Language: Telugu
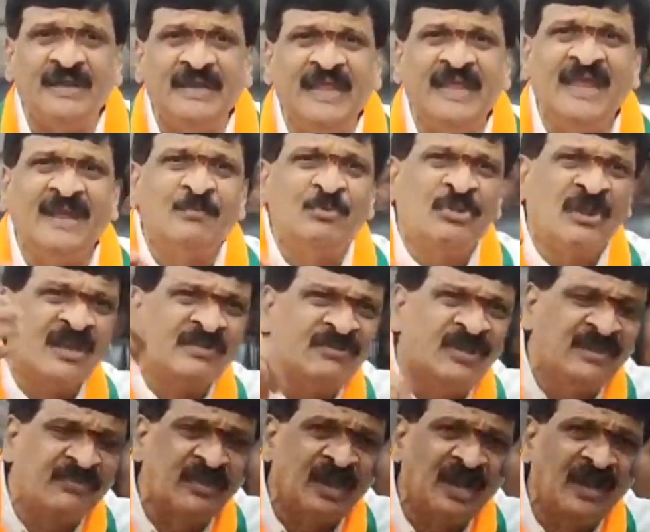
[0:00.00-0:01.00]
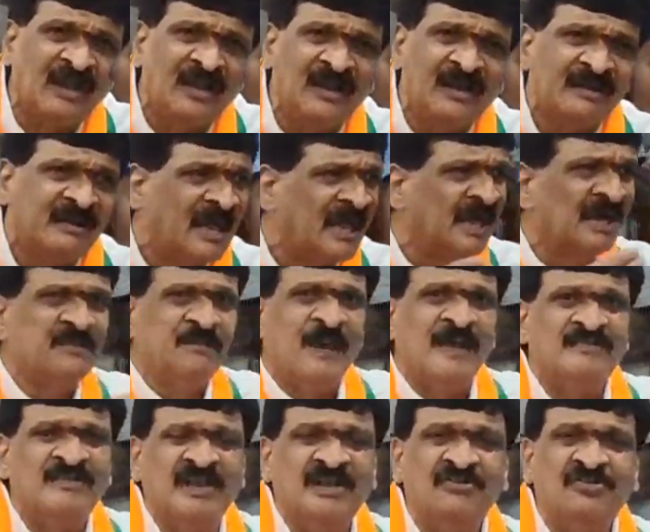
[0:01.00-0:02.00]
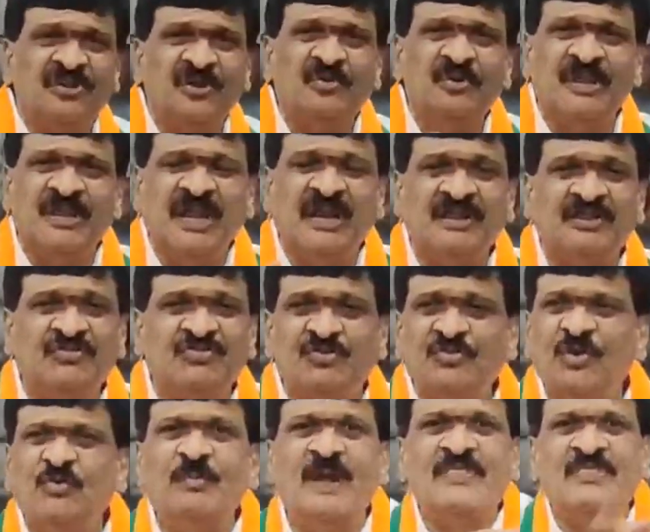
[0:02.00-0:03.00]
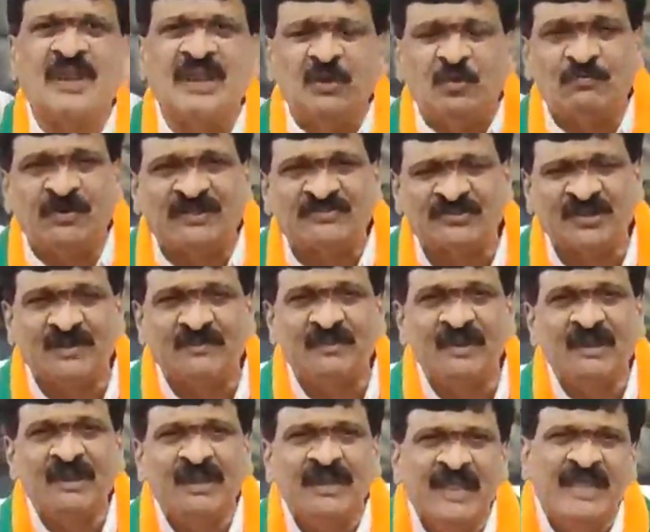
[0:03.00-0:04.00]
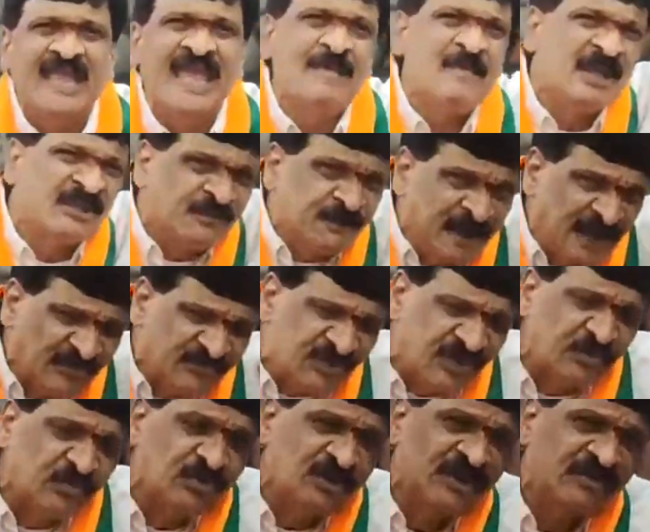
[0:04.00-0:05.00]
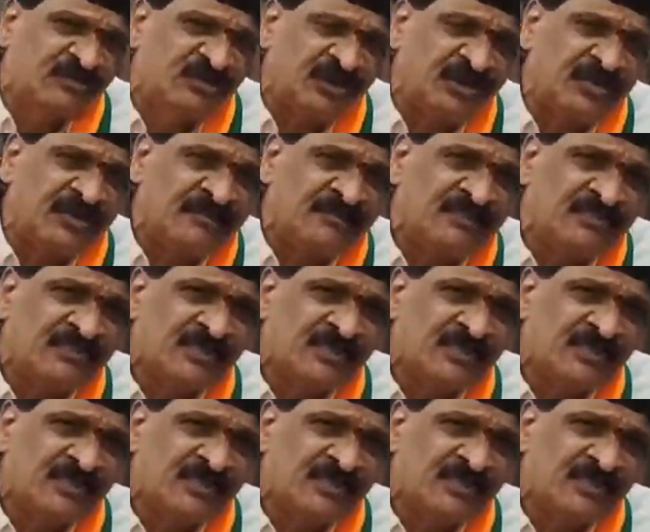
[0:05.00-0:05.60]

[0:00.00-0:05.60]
నీకేముందిరా చరిత్ర డైరెక్ట్ పైసలు ఇచ్చినావు టికెట్ తీసుకున్నావు మంత్రి అయినావు ఫస్ట్ టైం నీకేం ఎక్స్పీరియన్స్ అని ఉంది ఇచ్చిండ్రు